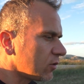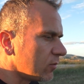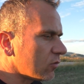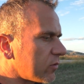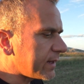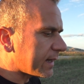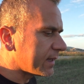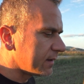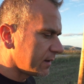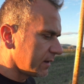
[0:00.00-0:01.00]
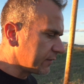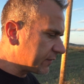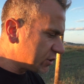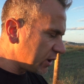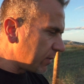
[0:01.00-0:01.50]
Comunque dai,
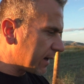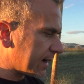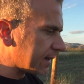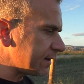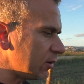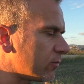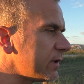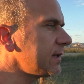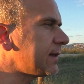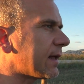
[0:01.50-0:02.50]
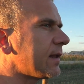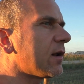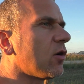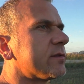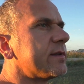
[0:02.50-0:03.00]
se ci berà dell'umidità
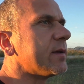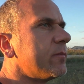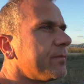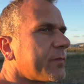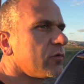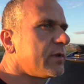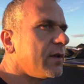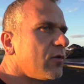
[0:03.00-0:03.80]
della notte, che te